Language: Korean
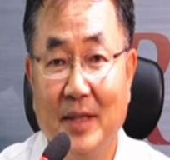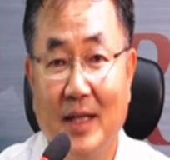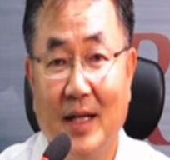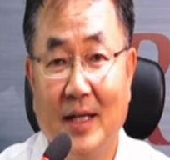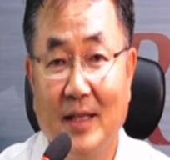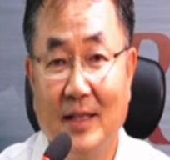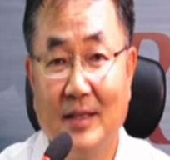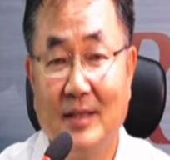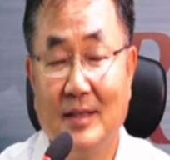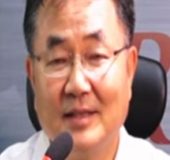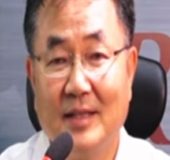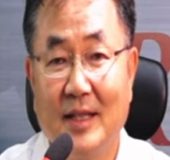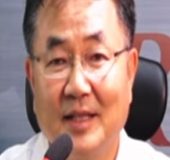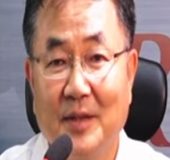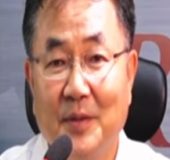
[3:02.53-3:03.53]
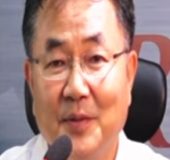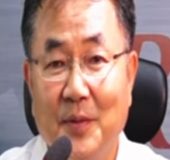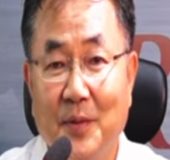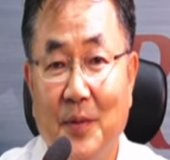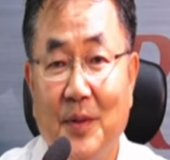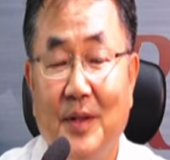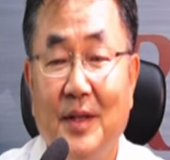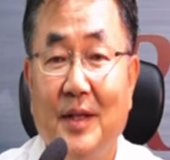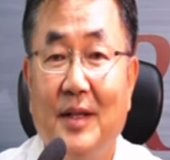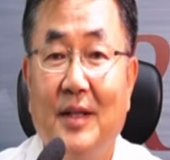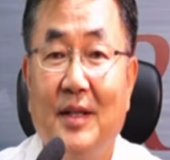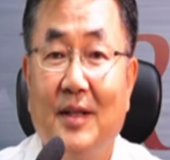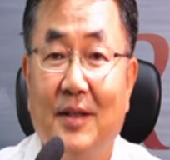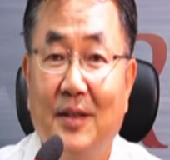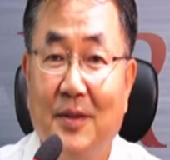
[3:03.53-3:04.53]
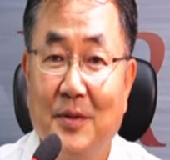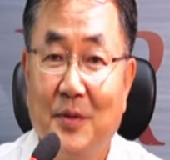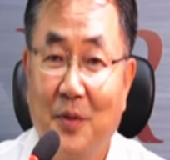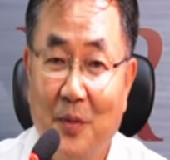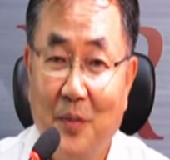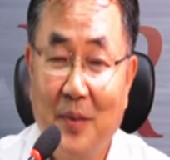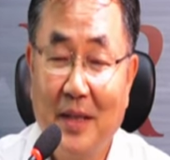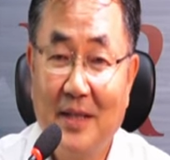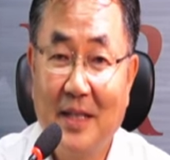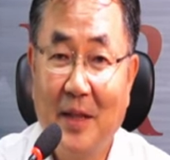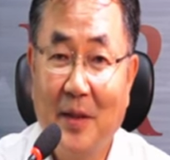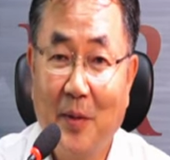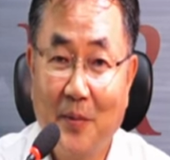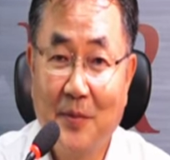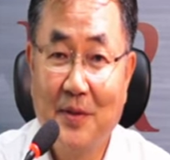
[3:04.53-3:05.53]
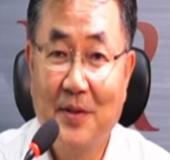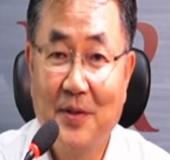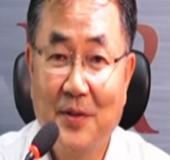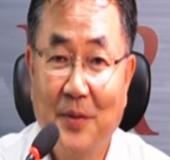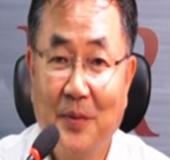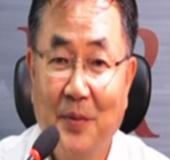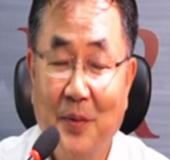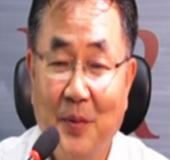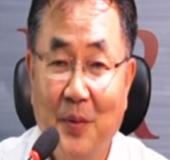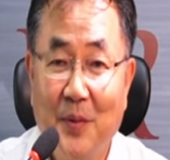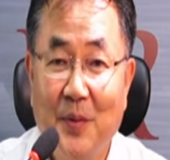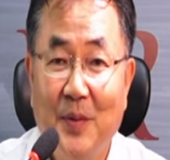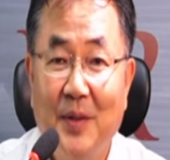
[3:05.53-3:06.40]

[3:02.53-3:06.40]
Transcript: 강의를 듣지 않고 어, 졸업한 사람이 없을 정도로